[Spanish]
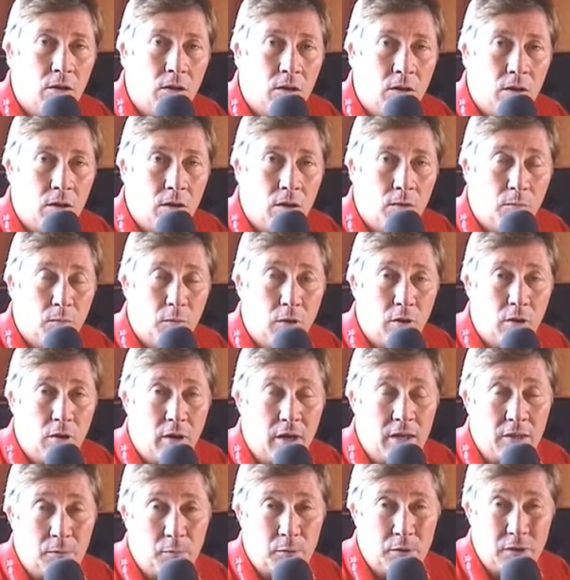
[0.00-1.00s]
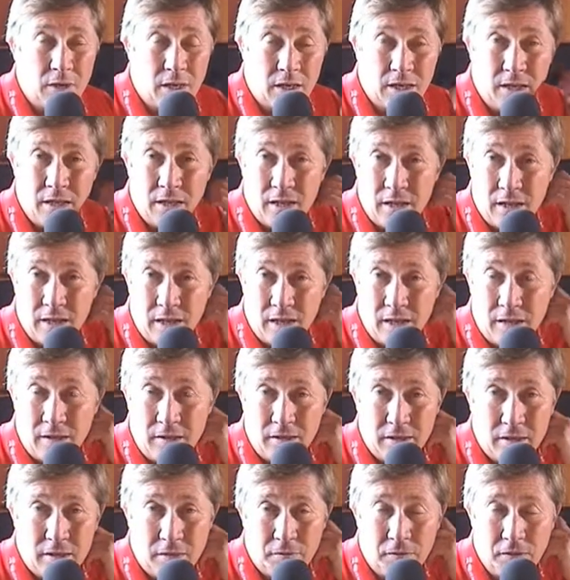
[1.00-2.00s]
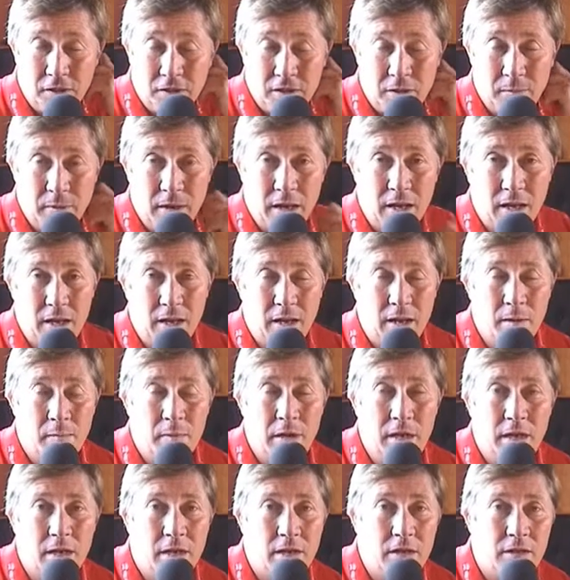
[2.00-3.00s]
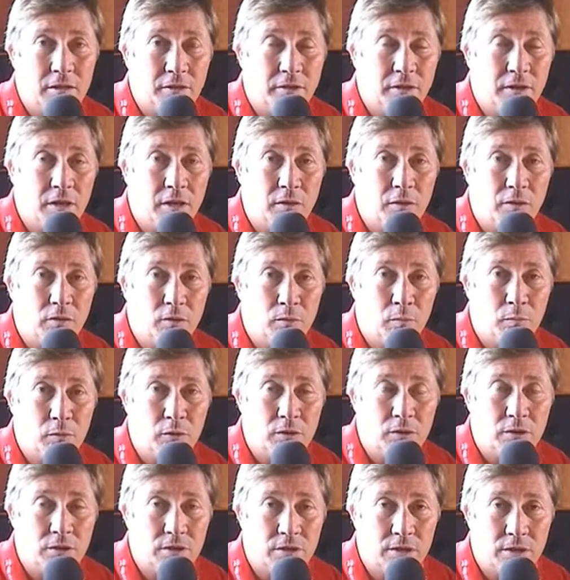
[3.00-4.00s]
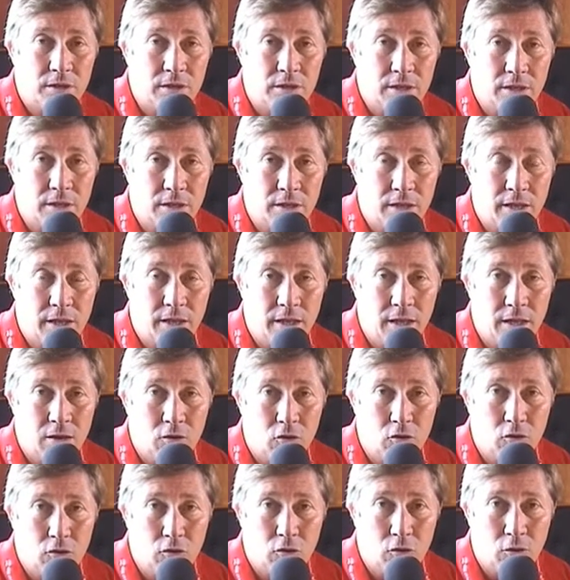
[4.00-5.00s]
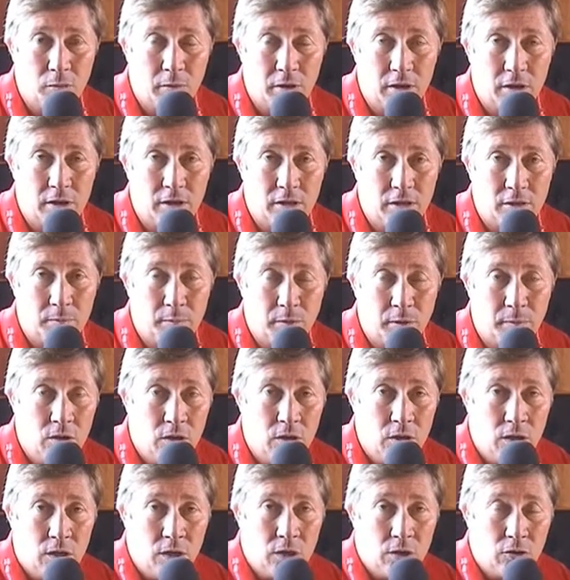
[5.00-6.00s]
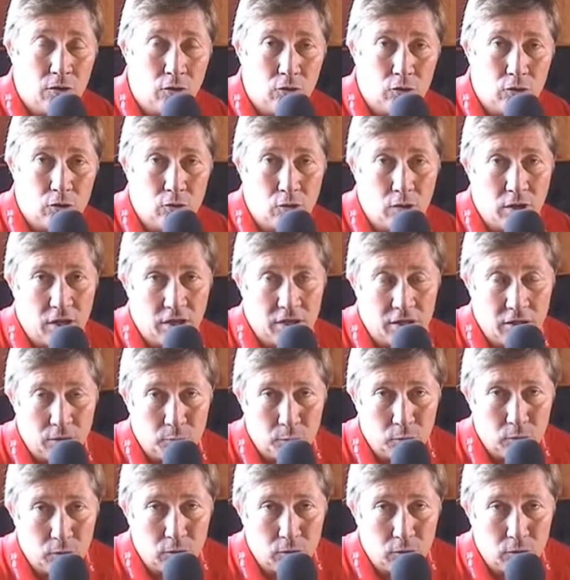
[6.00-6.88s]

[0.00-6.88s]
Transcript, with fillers: Bueno, ahora después de aquí de, este fin de semana de Jarama, la clasificación pues eh, queda con Norbert Kris primero, yo estoy a seis